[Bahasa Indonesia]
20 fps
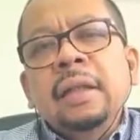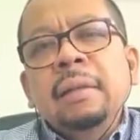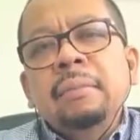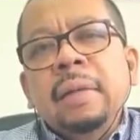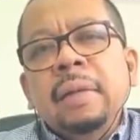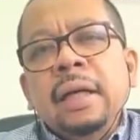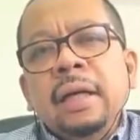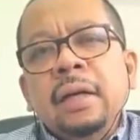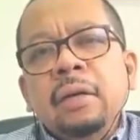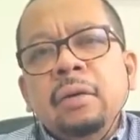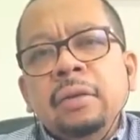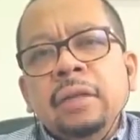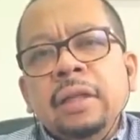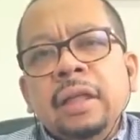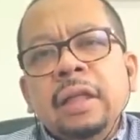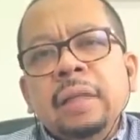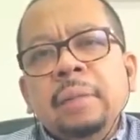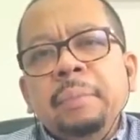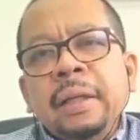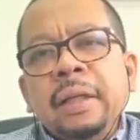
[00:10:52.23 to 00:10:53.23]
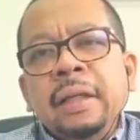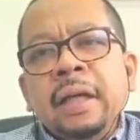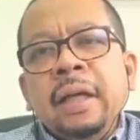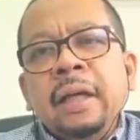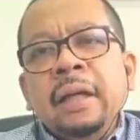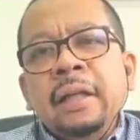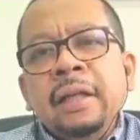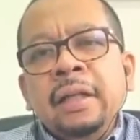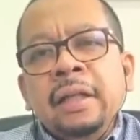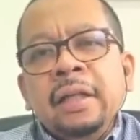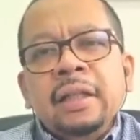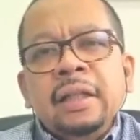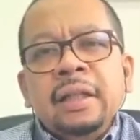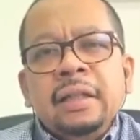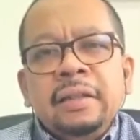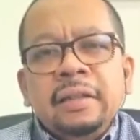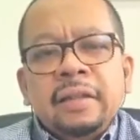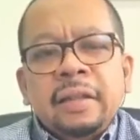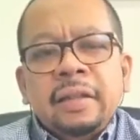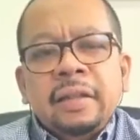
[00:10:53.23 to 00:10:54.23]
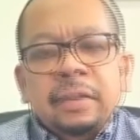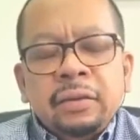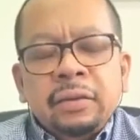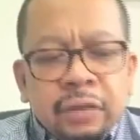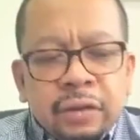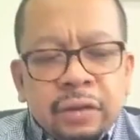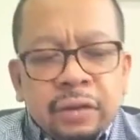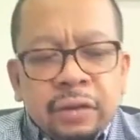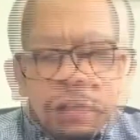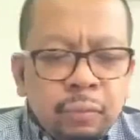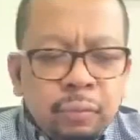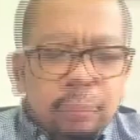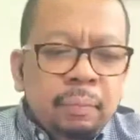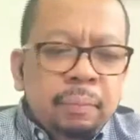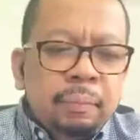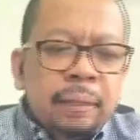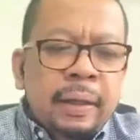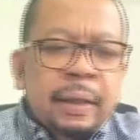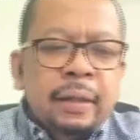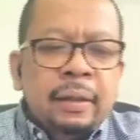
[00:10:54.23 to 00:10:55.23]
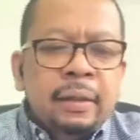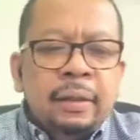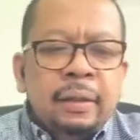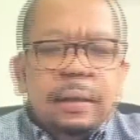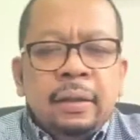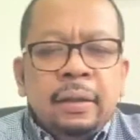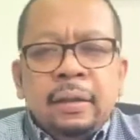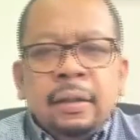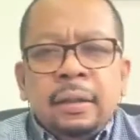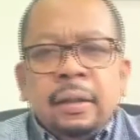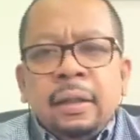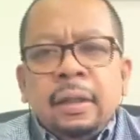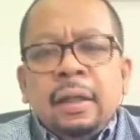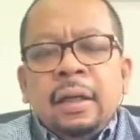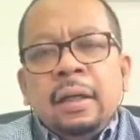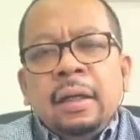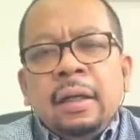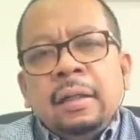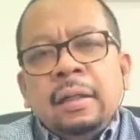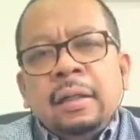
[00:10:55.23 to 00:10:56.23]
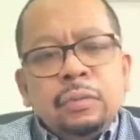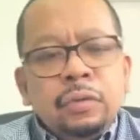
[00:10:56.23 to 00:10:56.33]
ditambah anggota DPD RI 134.